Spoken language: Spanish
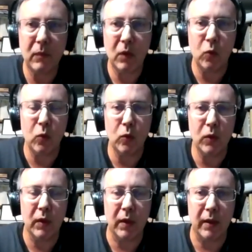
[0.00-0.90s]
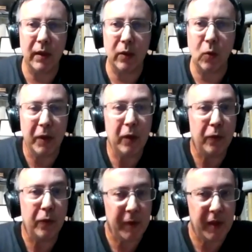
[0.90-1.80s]
un eh, obrero
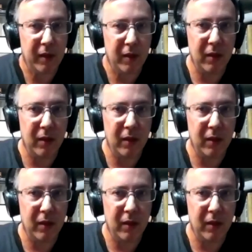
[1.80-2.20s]
fabril.